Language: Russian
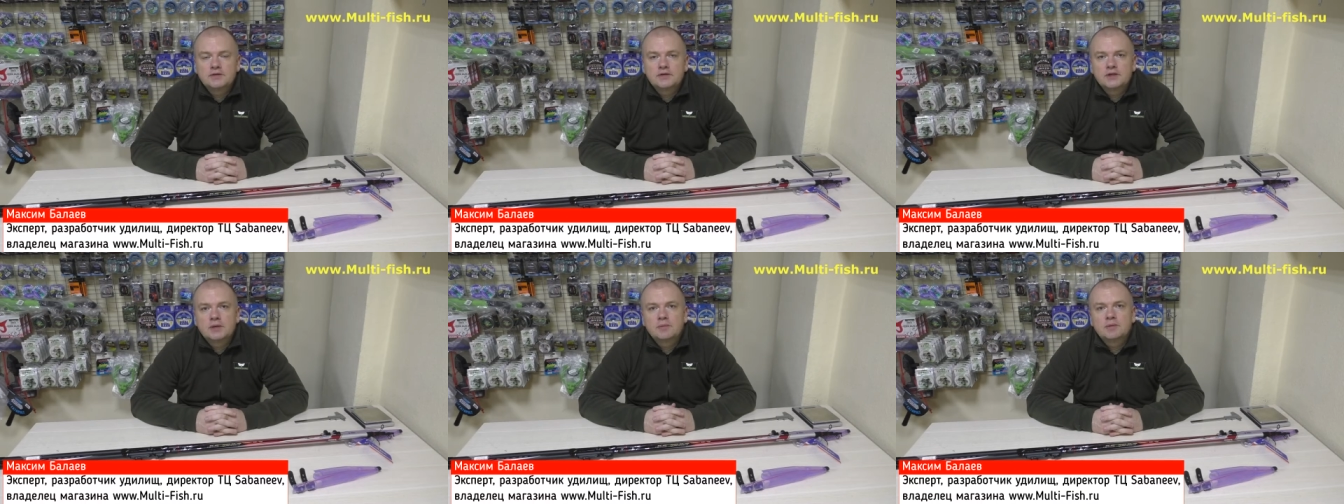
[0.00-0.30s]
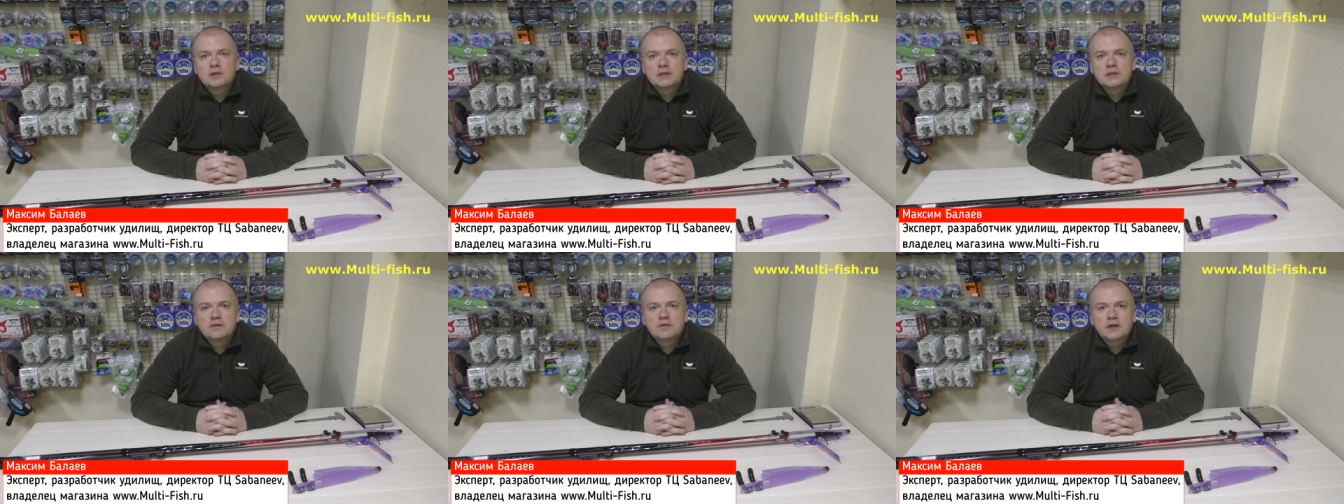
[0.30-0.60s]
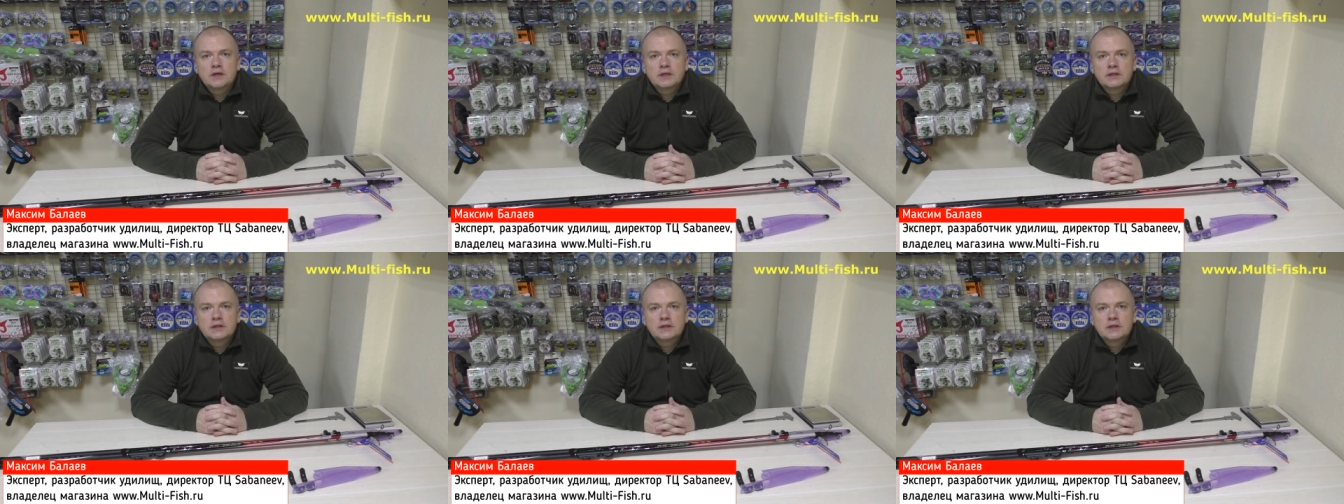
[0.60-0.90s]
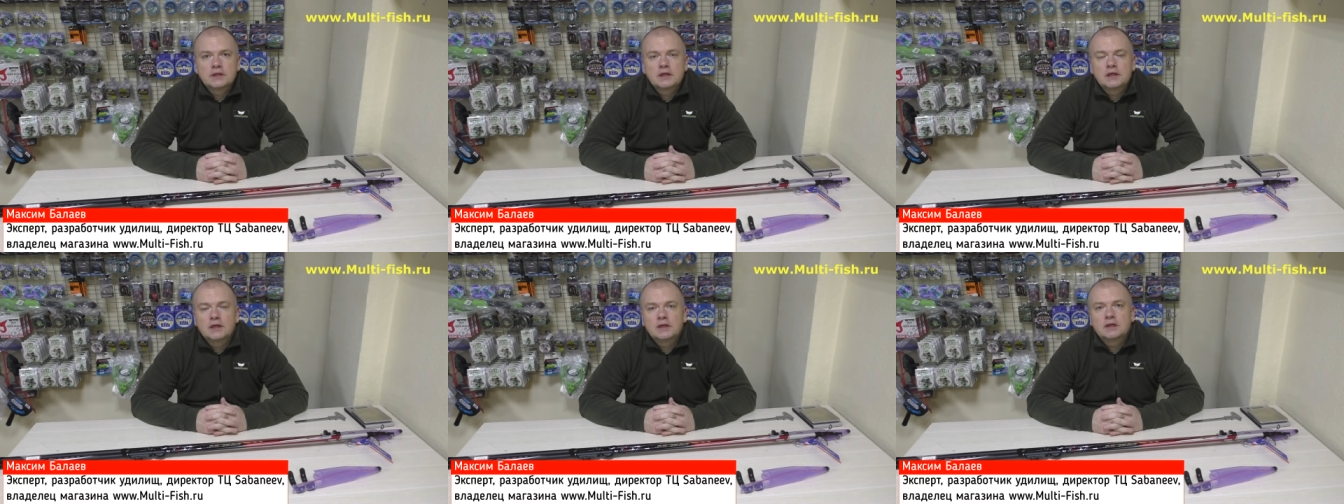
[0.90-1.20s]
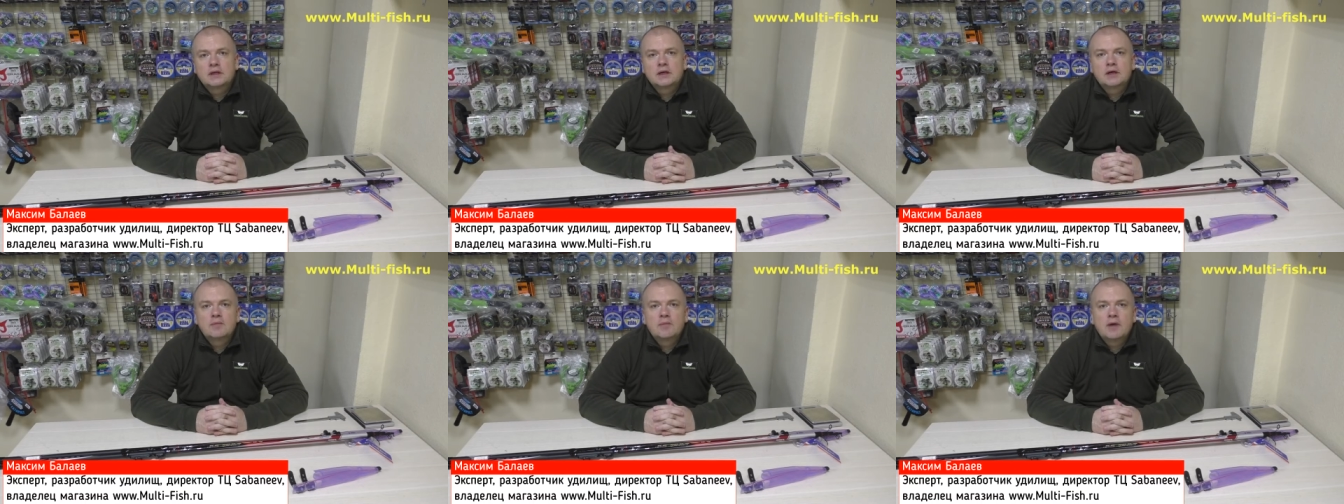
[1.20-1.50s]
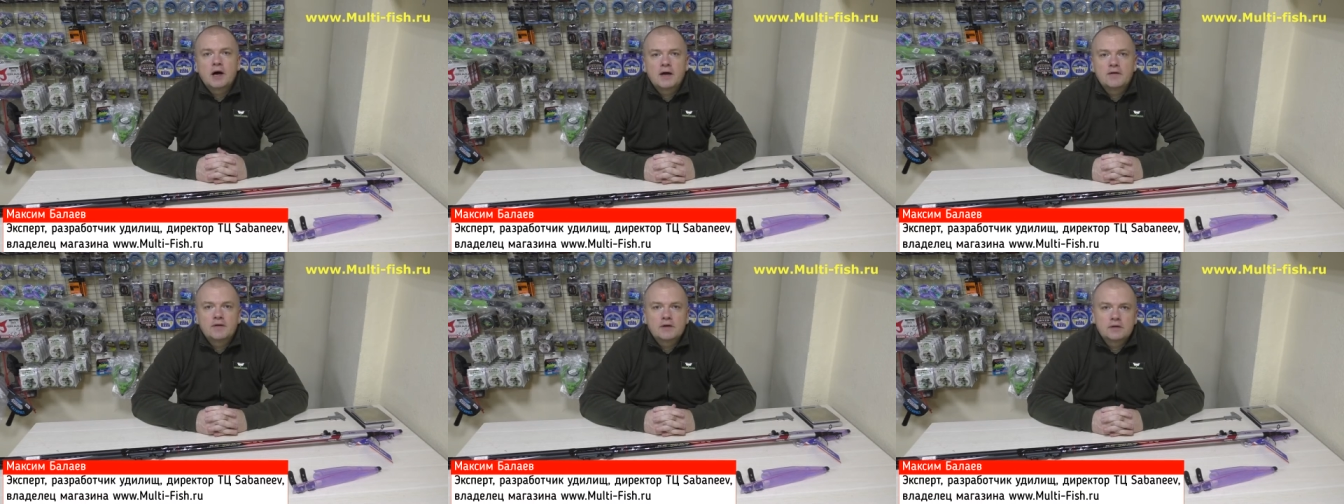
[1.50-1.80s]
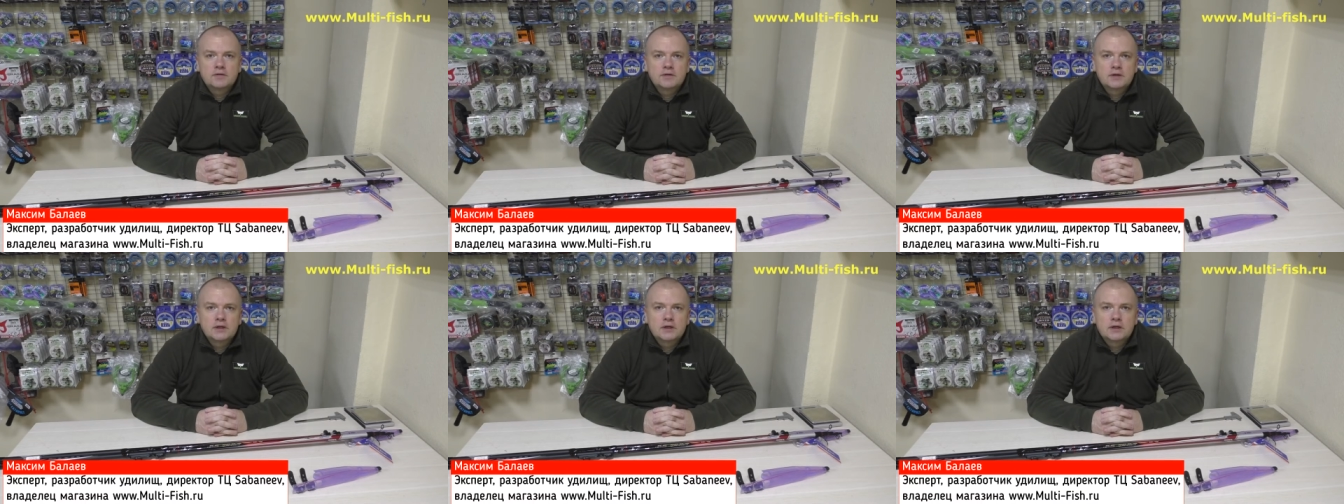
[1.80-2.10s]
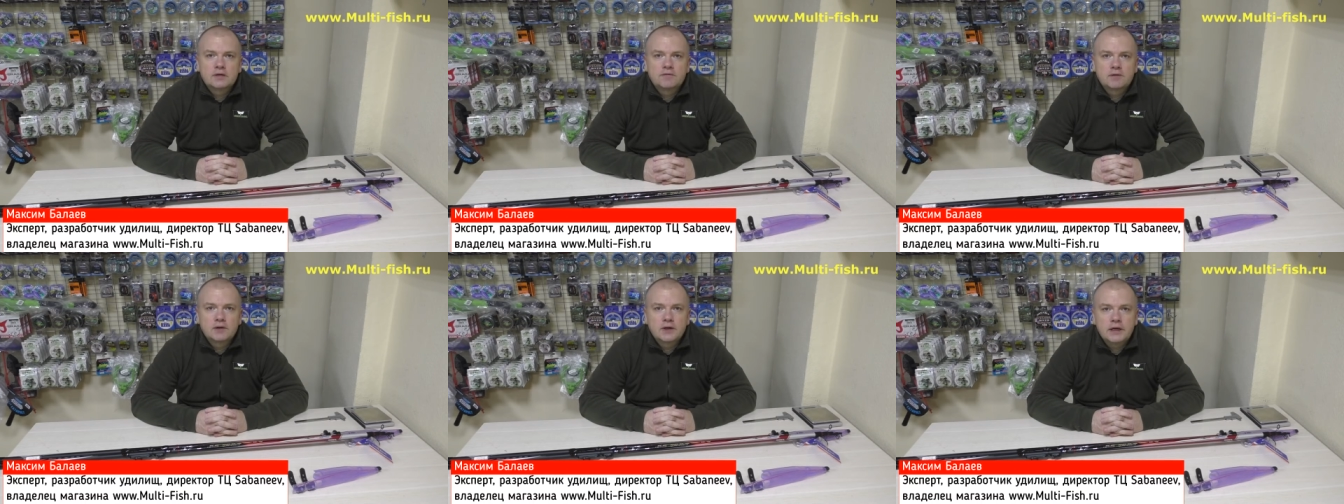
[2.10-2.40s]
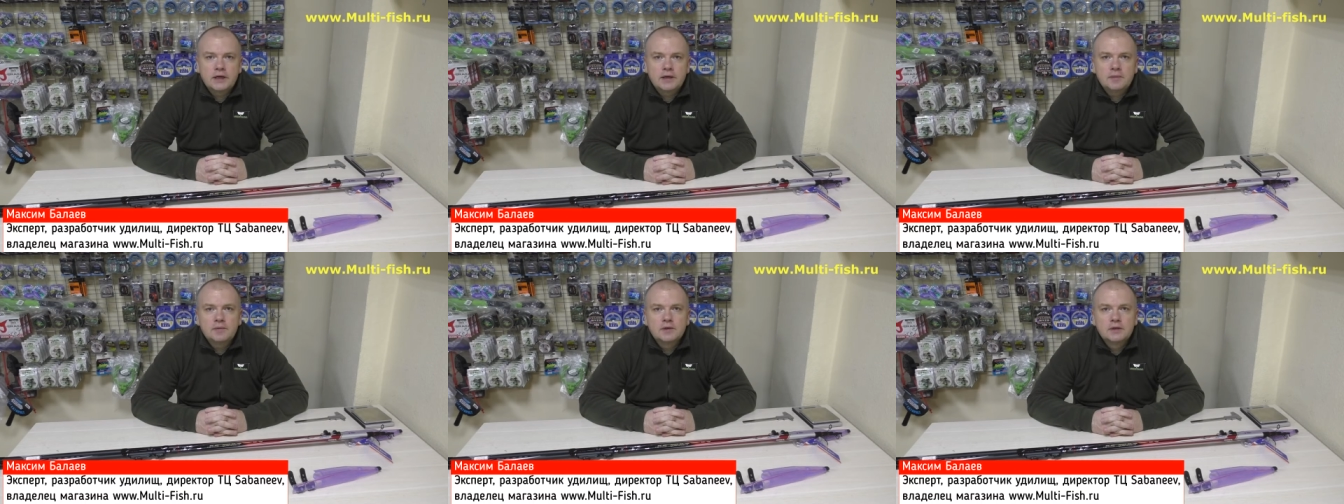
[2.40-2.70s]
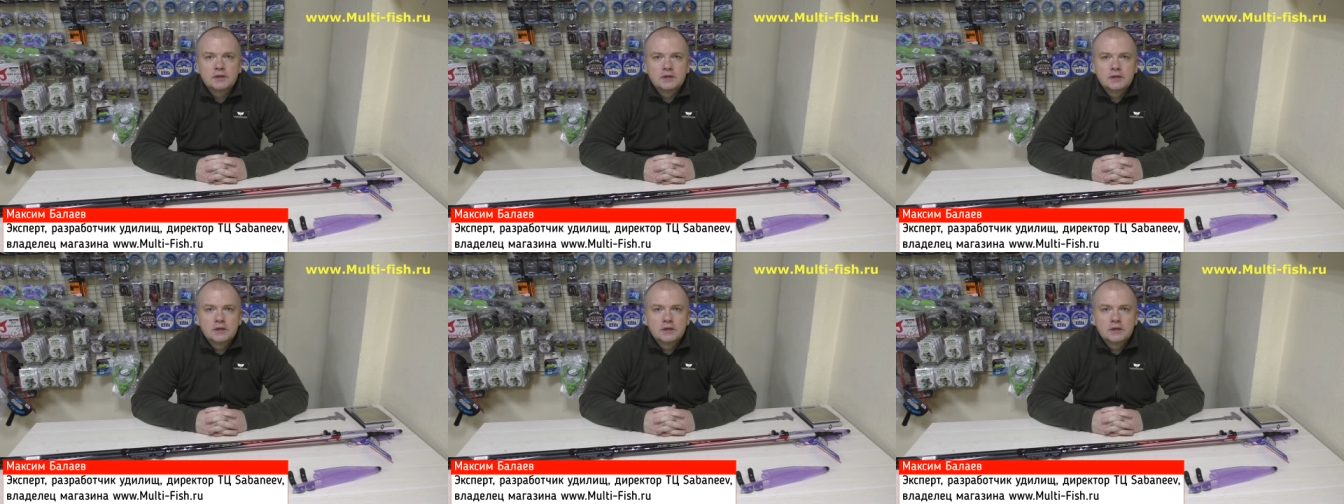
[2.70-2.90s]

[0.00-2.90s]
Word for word: всем известно, это Мавер Винер Флейм.